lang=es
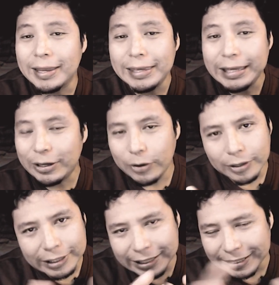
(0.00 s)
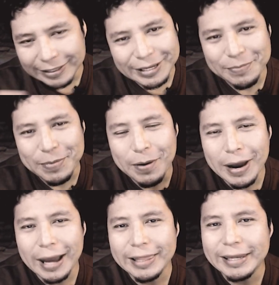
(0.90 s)
hijo y, y me va
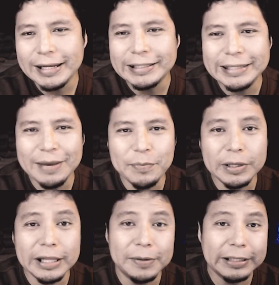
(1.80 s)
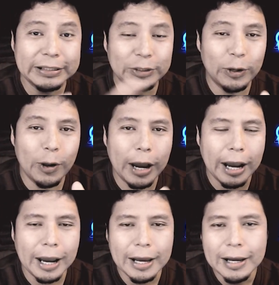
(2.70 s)
a ganar el tiempo y tal vez no lo
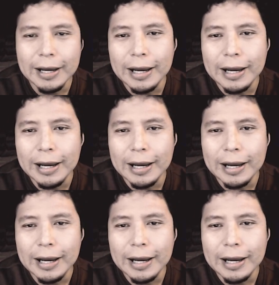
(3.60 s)
haga